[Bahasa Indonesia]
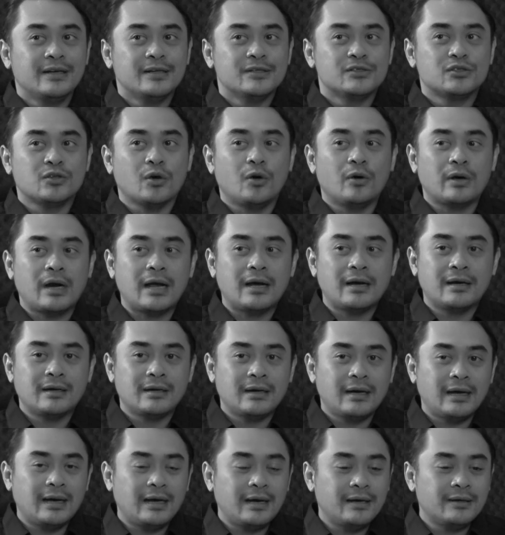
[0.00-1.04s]

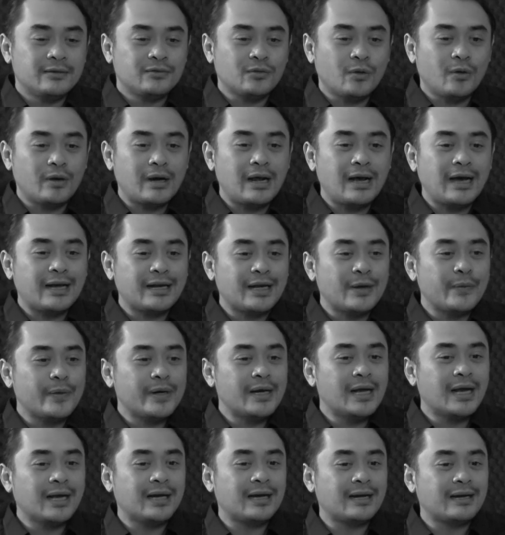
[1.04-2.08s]
seorang eh, seorang Arya
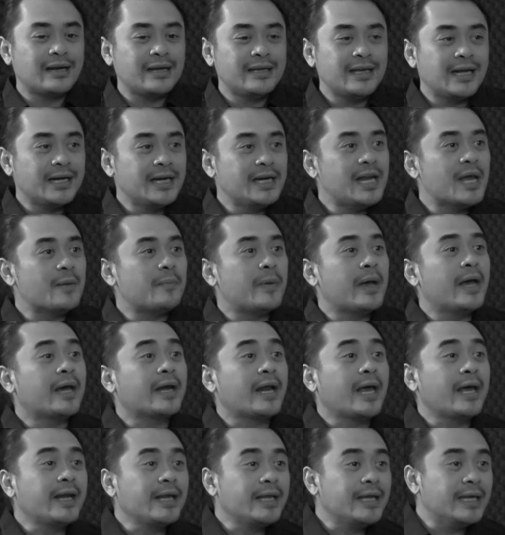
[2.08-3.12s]
Wedakarna yang di
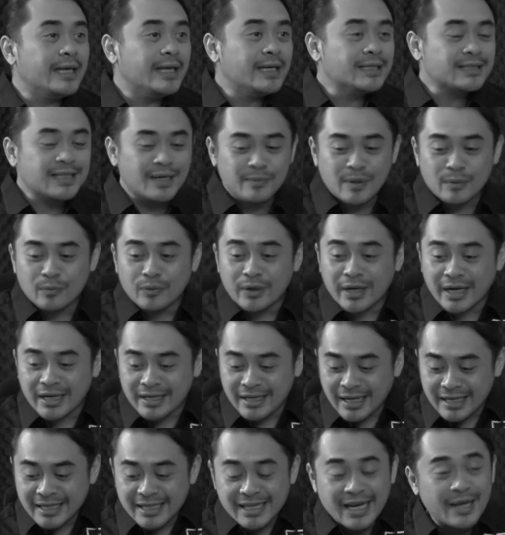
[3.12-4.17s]
DPR RI sama
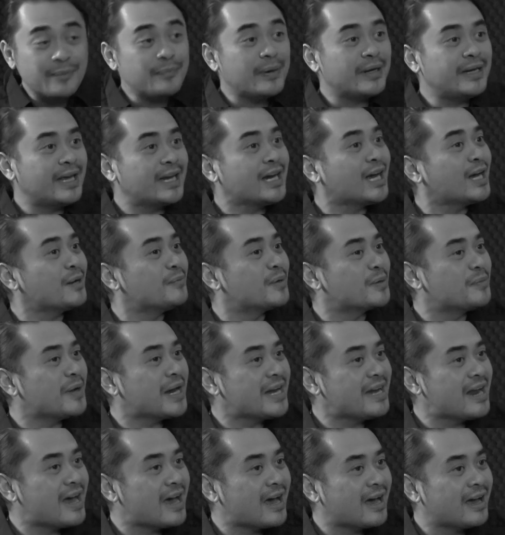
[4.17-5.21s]
mungkin yang di DPD RI kan
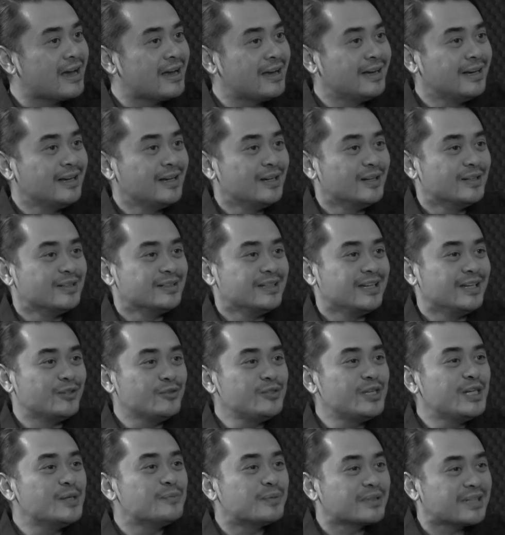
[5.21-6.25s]
berbeda. Iya. Itu
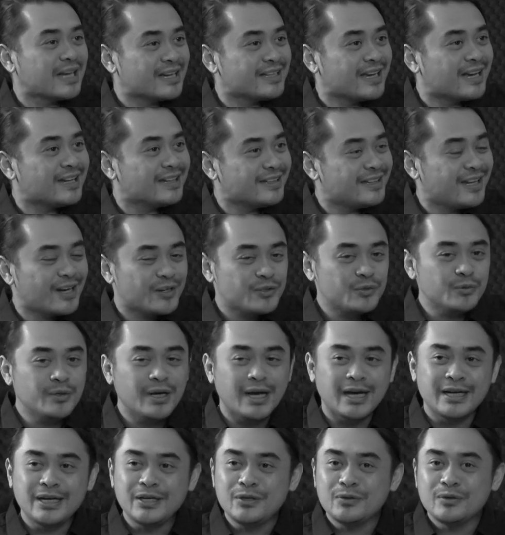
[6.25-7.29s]
jadi pertanyaan tiang
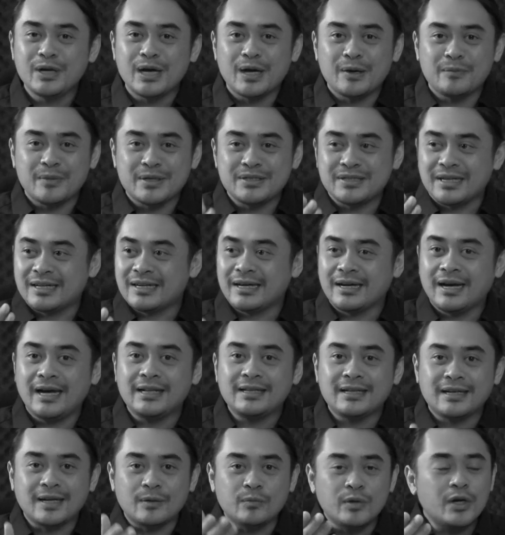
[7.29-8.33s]
juga. Ini juga
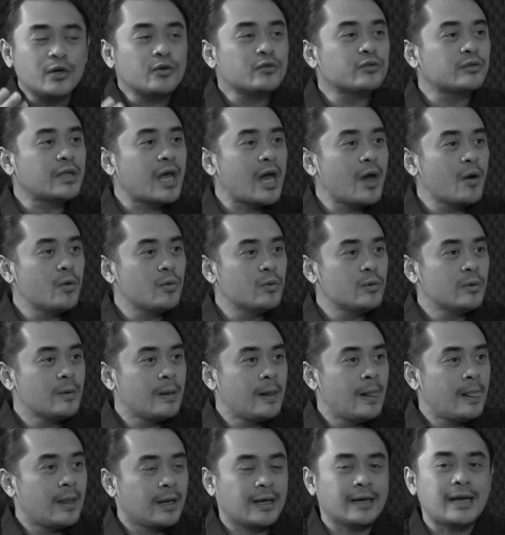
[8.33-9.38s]
masyarakat anak muda harus tahu
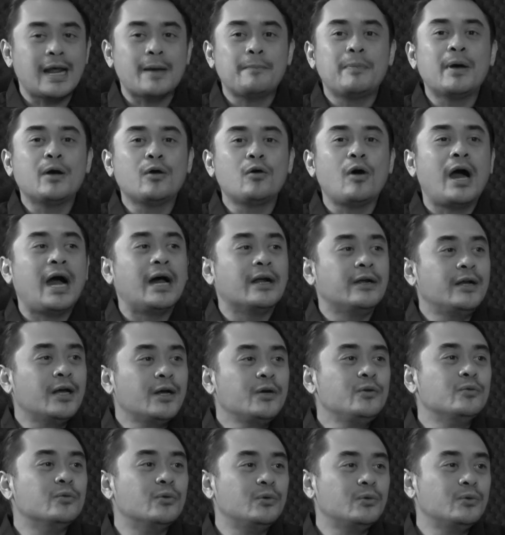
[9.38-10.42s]
kenapa kok ada
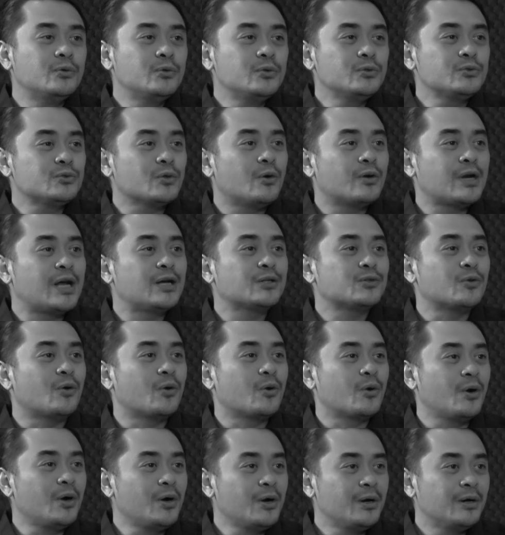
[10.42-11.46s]
dulu seorang
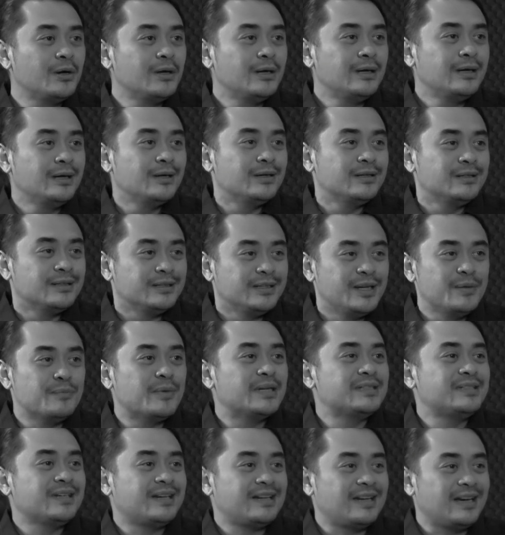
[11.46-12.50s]
tokoh di
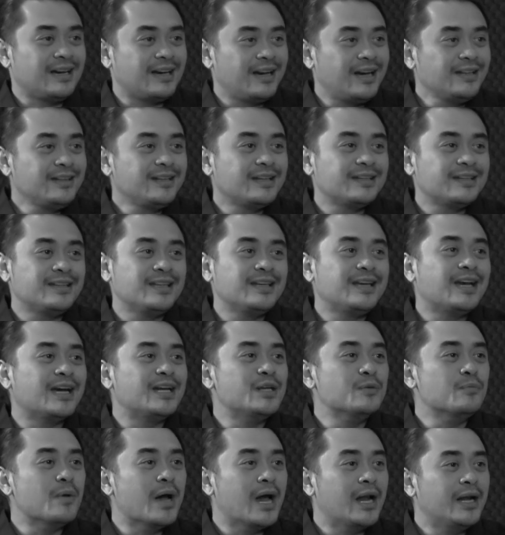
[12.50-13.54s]
masyarakat ketika
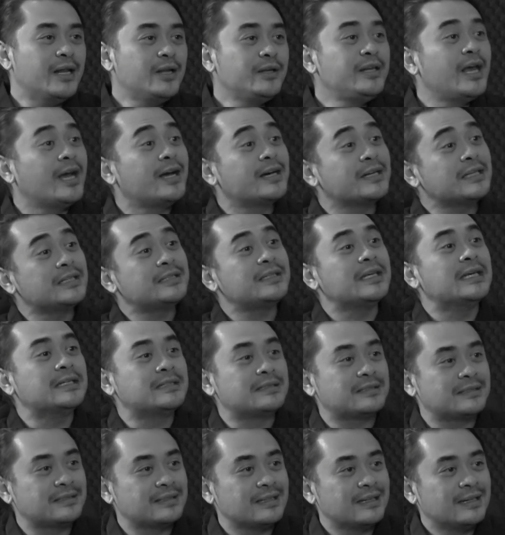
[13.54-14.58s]
di Bali dia
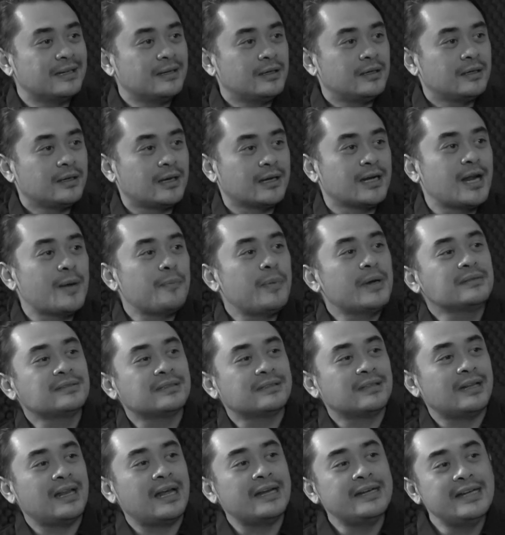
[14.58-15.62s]
kritis. Kenapa
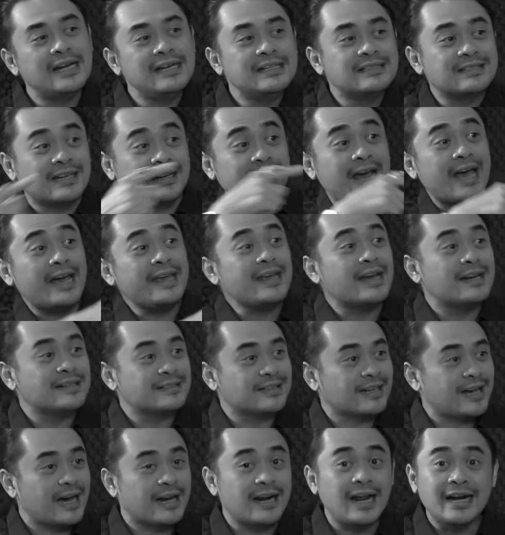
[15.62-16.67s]
setelah dia di Senayan
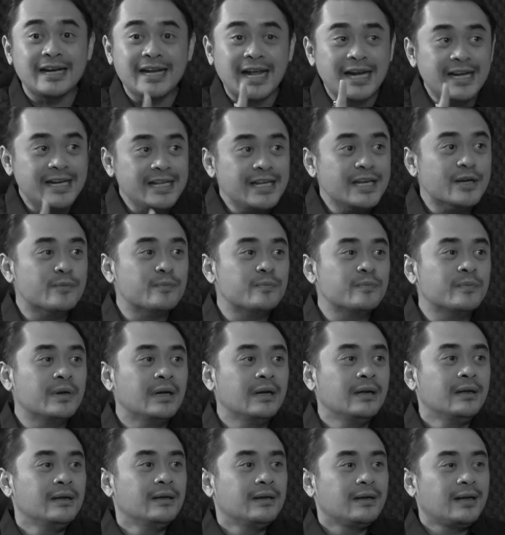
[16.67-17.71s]
sekarang dia diem?
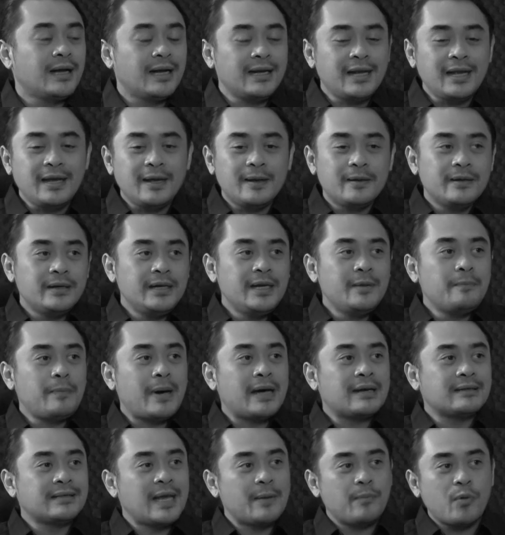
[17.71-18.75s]
Karena di
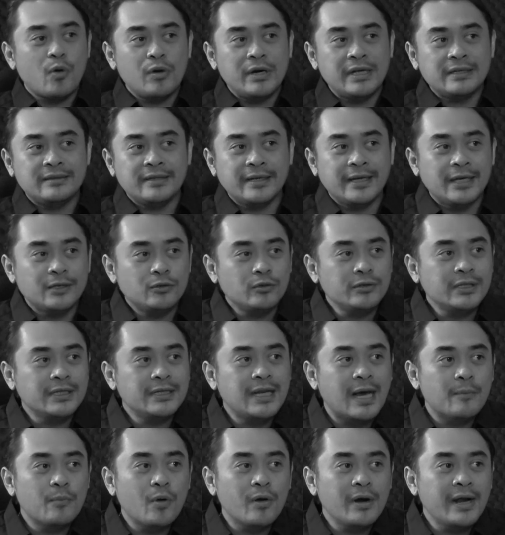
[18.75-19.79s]
partai politik itu
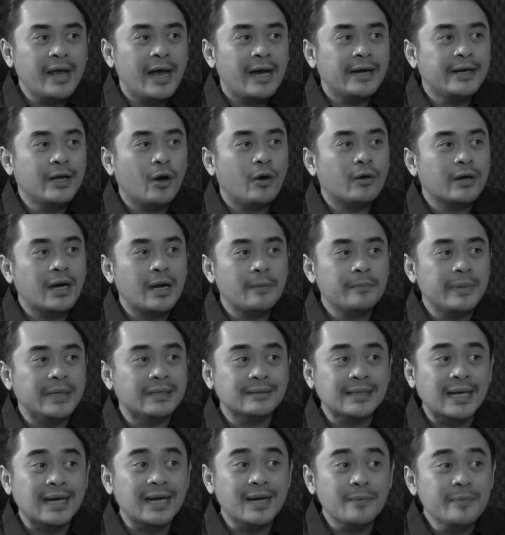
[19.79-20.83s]
tidak boleh ada orang
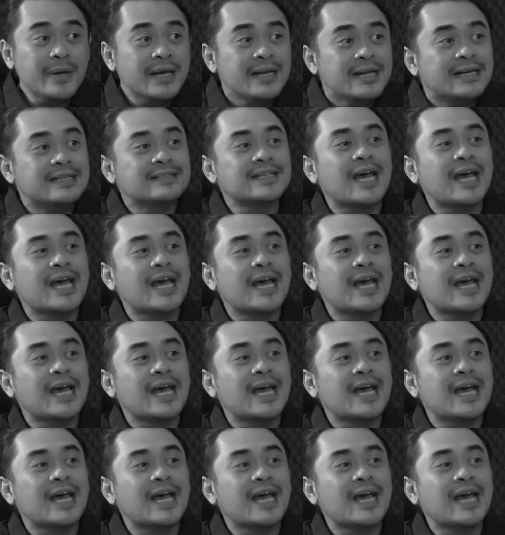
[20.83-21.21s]
pintar lebih dari